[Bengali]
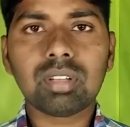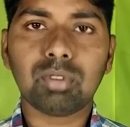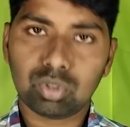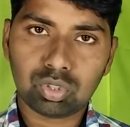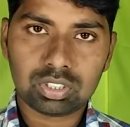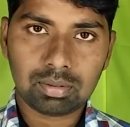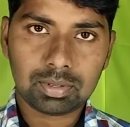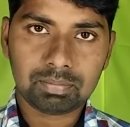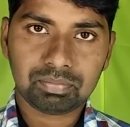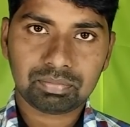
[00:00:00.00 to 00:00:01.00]
বন্ধ হয়ে যাবে
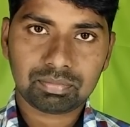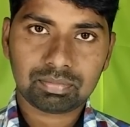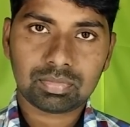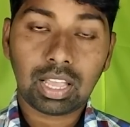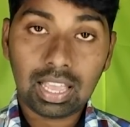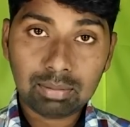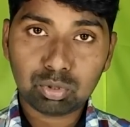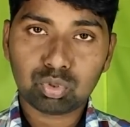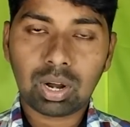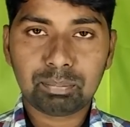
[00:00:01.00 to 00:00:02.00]
হ্যাঁ
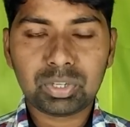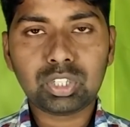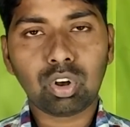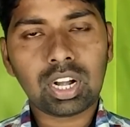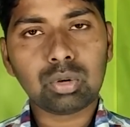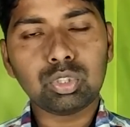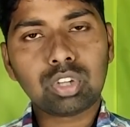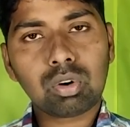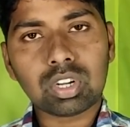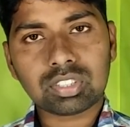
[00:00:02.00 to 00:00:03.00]
বন্ধুরা আপনি ডলার উইথড্রল
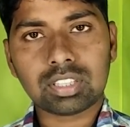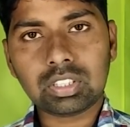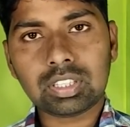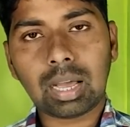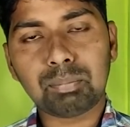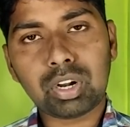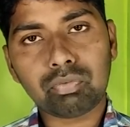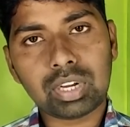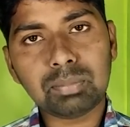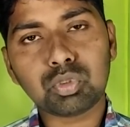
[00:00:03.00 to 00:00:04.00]
করার সাথে সাথে আপনার
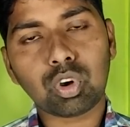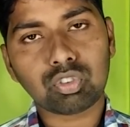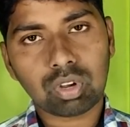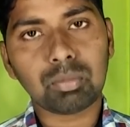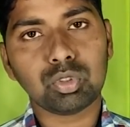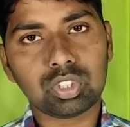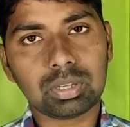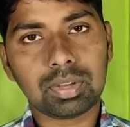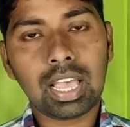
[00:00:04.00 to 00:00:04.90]
ফ্লেম সঙ্গে সঙ্গে বন্ধ হয়ে যাবে